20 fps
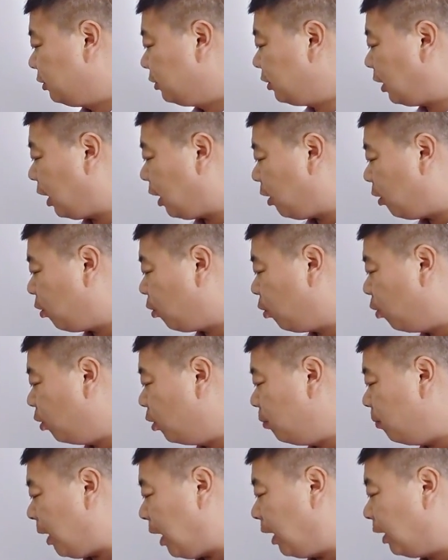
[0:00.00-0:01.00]
那
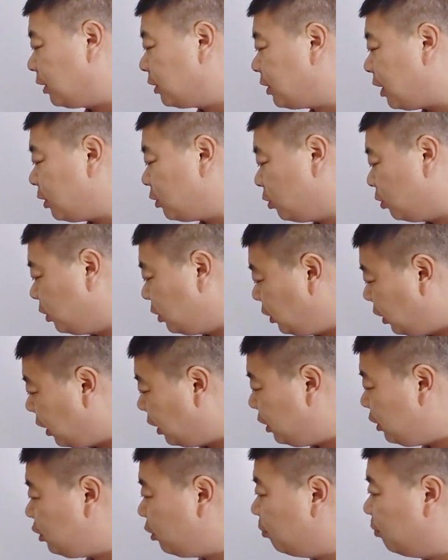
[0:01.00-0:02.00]
红马再从这
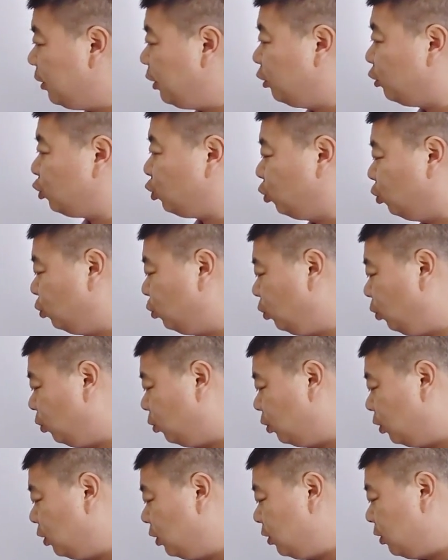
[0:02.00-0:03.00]
里就没有出路，